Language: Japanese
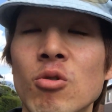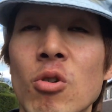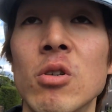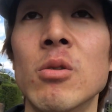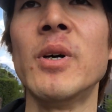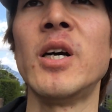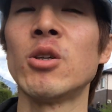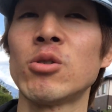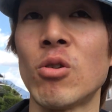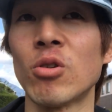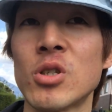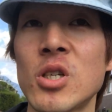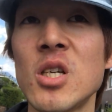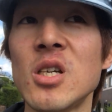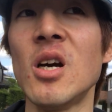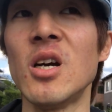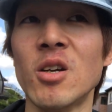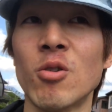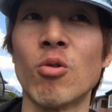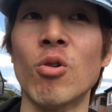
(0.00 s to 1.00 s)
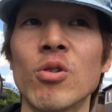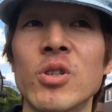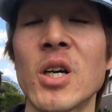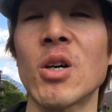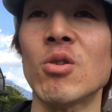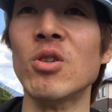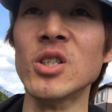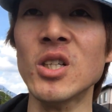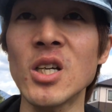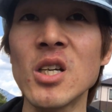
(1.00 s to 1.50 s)
府この前行くと水害の工作
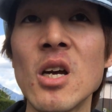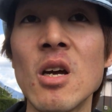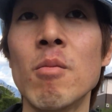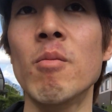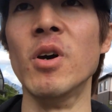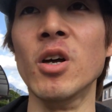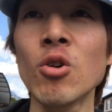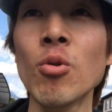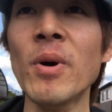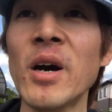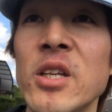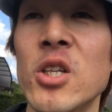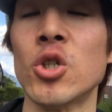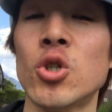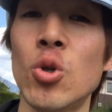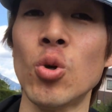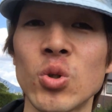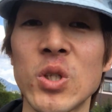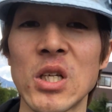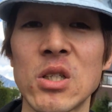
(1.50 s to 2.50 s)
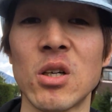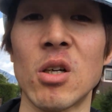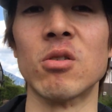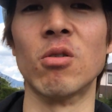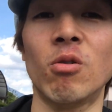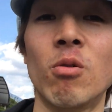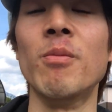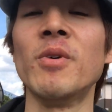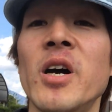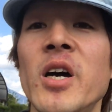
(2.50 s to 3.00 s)
目の前で銃殺やぞ
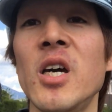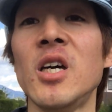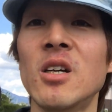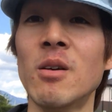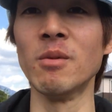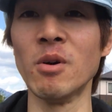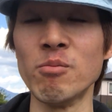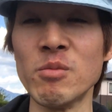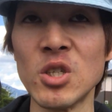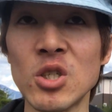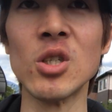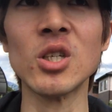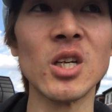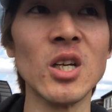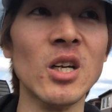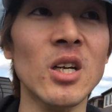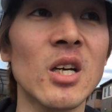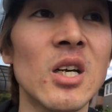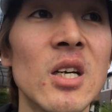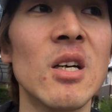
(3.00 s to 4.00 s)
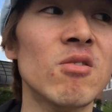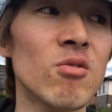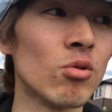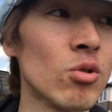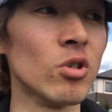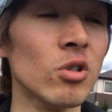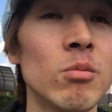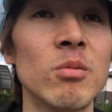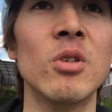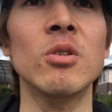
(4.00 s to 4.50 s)
お前らもみ
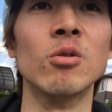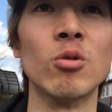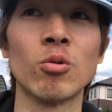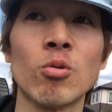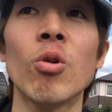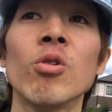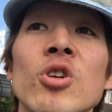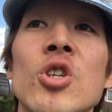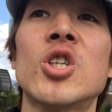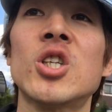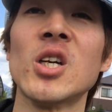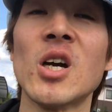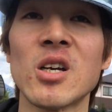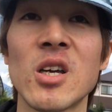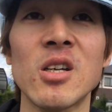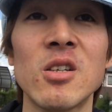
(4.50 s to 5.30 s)
この滋賀